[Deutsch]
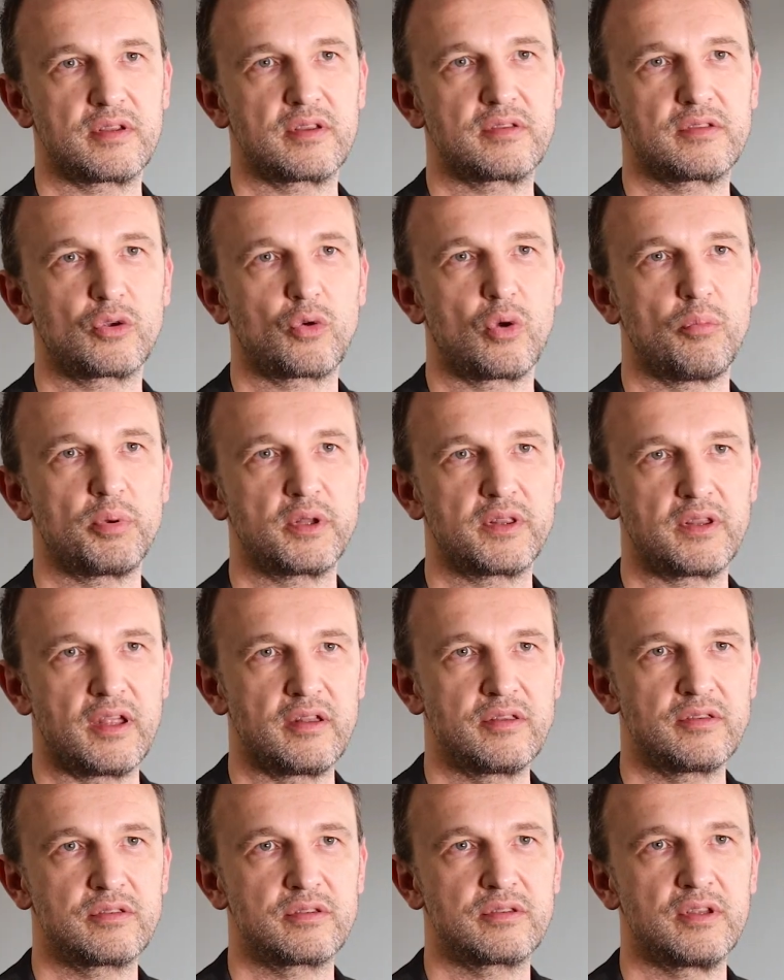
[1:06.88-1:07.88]
Das heißt, die
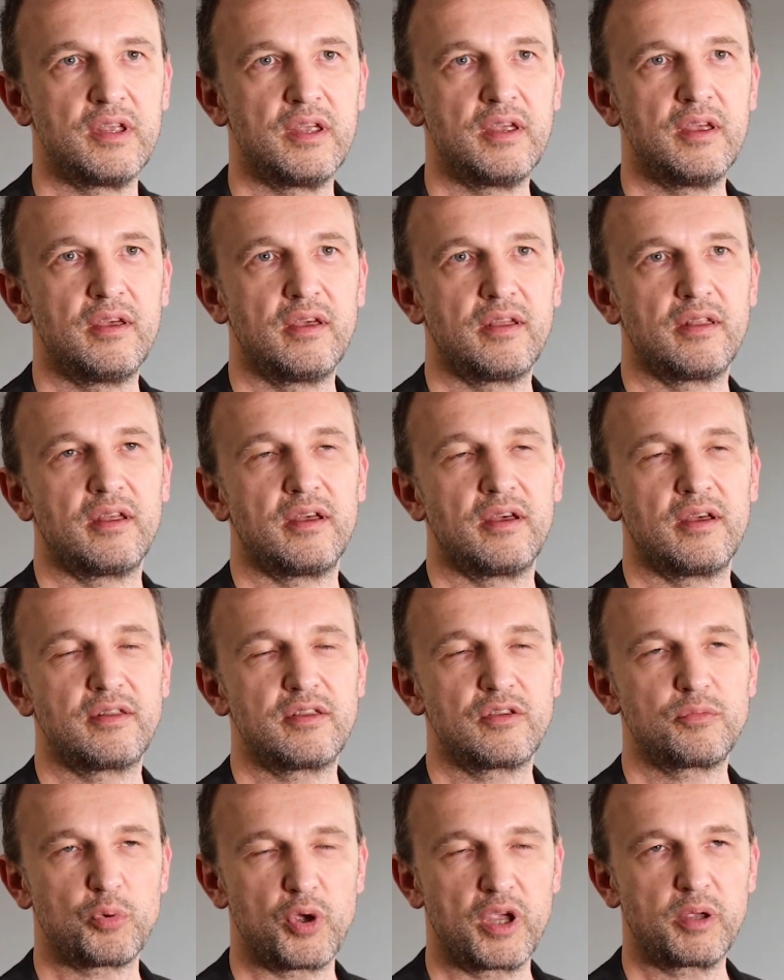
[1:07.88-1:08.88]
Kompetenz äh,
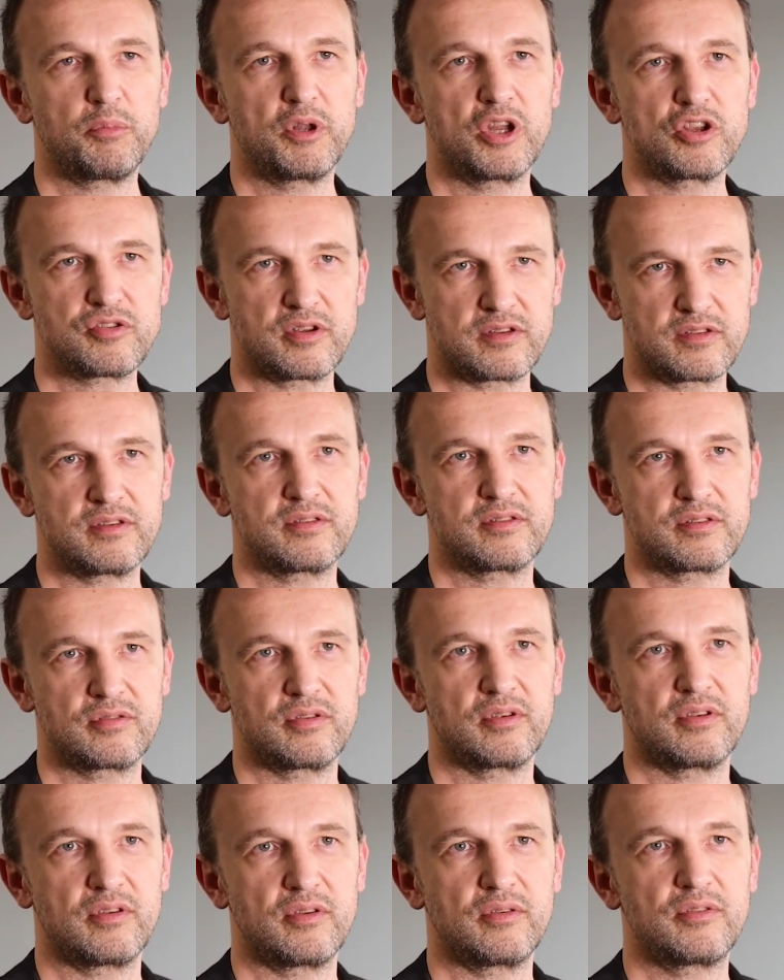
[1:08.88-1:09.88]
des Projektmanagers ist
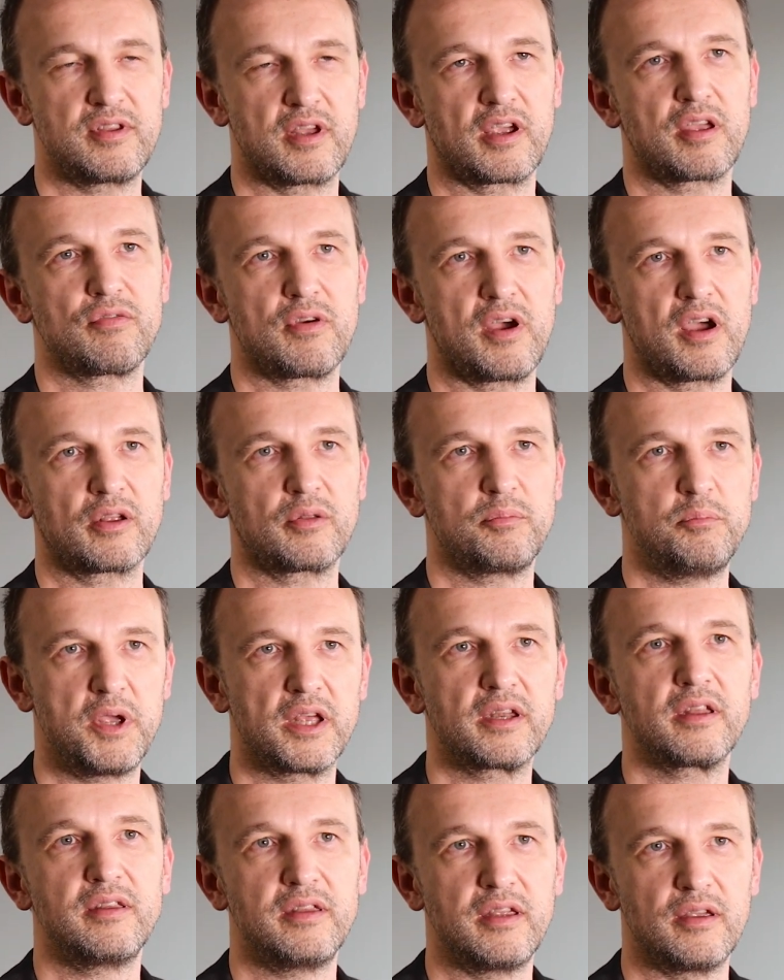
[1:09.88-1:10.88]
sehr gefragt,
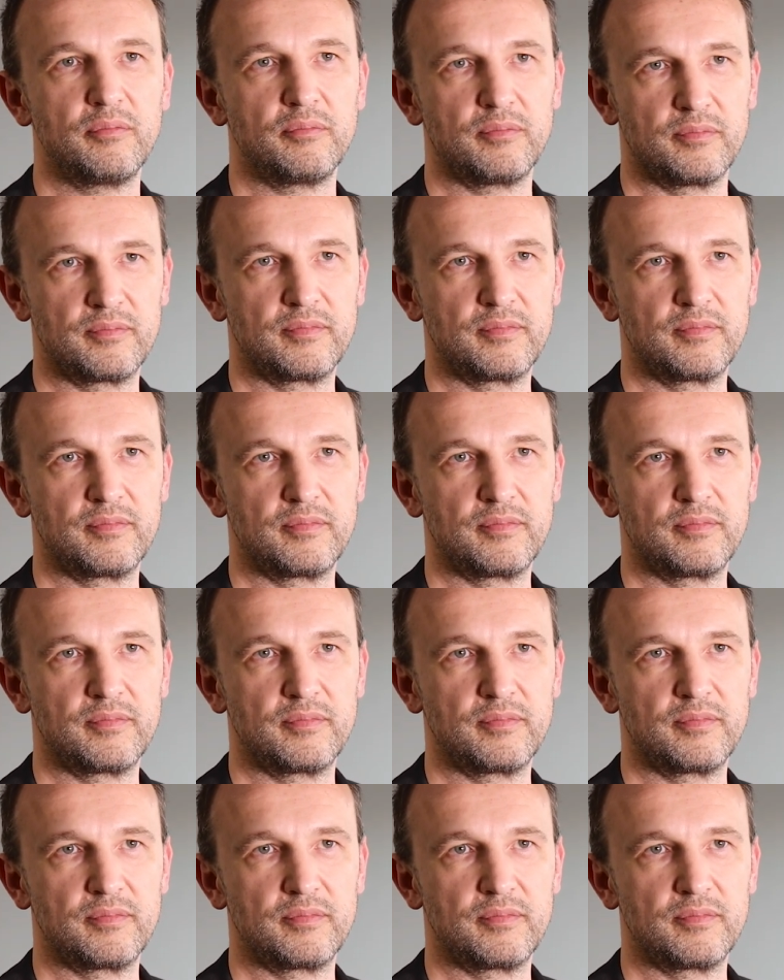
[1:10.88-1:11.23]
mehr denn je.